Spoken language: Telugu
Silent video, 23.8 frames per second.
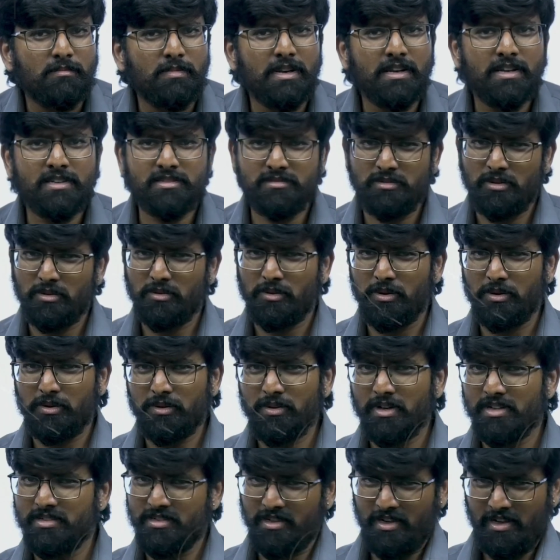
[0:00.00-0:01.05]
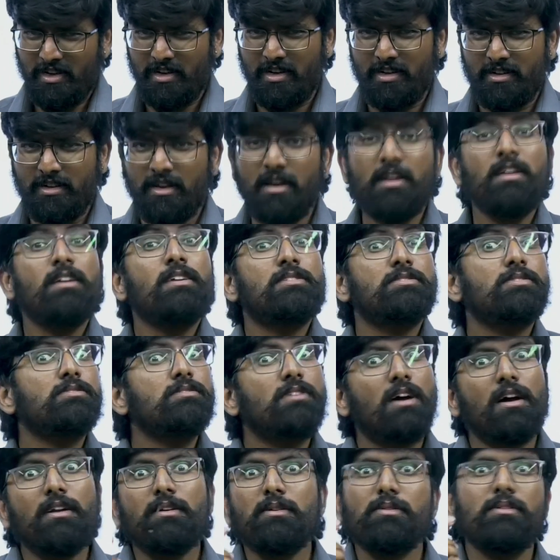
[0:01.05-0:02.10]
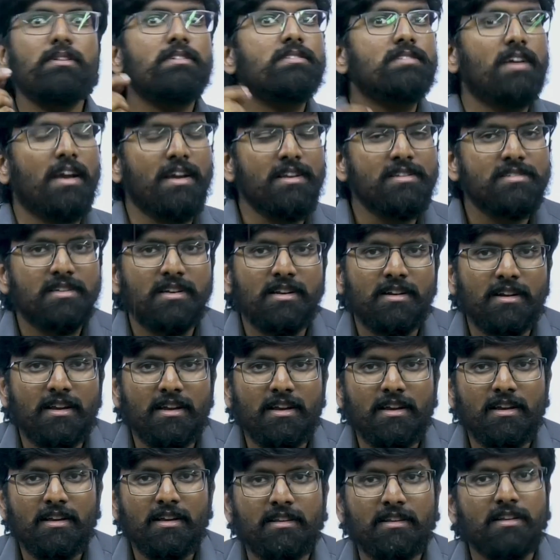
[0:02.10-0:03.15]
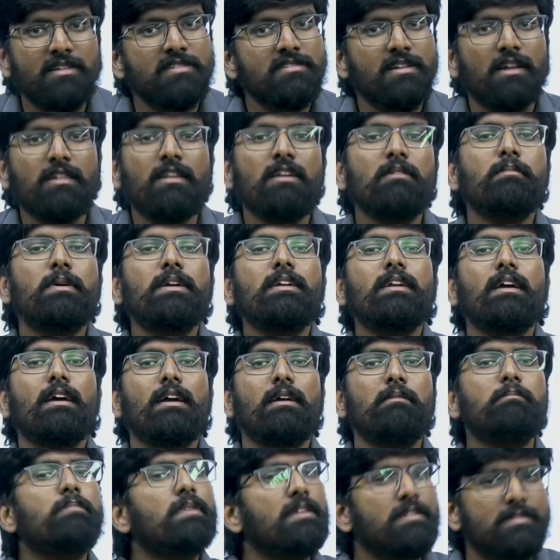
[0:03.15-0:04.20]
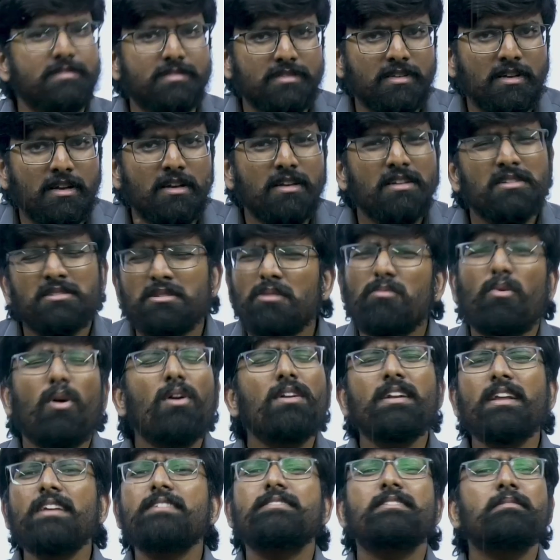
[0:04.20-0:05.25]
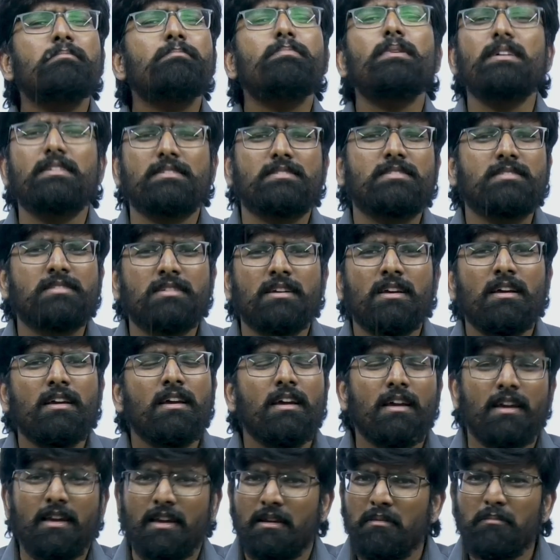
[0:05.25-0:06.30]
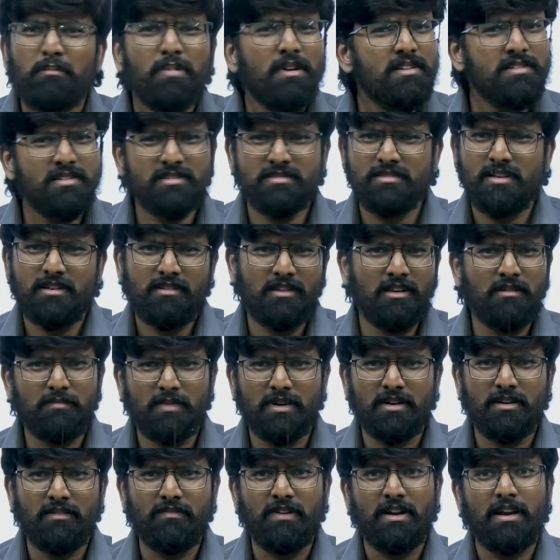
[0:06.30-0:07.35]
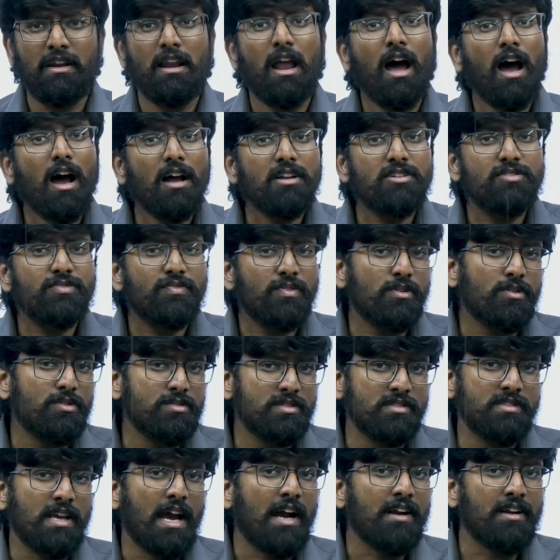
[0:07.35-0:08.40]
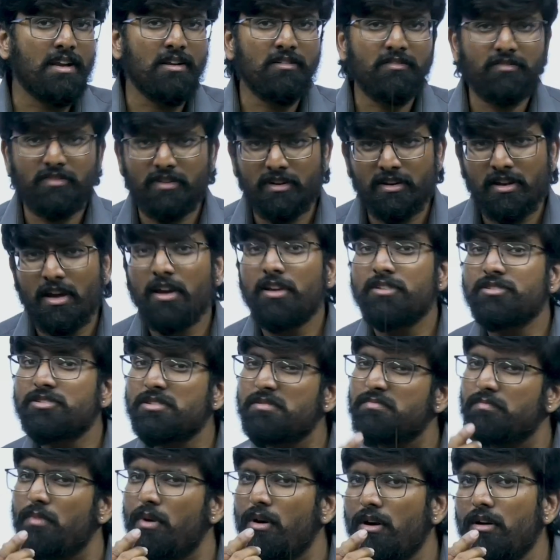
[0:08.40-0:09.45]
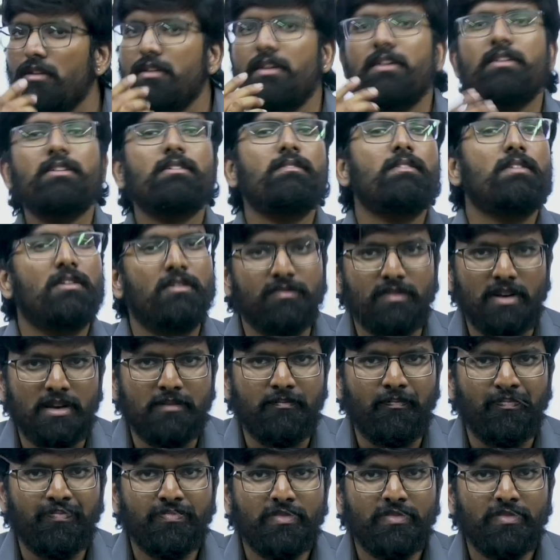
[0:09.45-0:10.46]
బ్రిక్ ఈజ్ నాట్ గోయింగ్ టు డిస్ఇంటిగ్రేట్ సో దాంట్లో ఉన్న సైన్స్ ఏంటి దట్ ఈస్ నథింగ్ బట్ ఇంపల్స్ సో వాట్ ఈజ్ ఇంపల్స్ ఇంపల్స్ is నథింగ్ బట్ వెన్ లార్జ్ ఫోర్స్ ఇస్ యాక్టింగ్ ఫర్ స్మాల్ ఇంటర్వెల్ ఆఫ్ టైమ్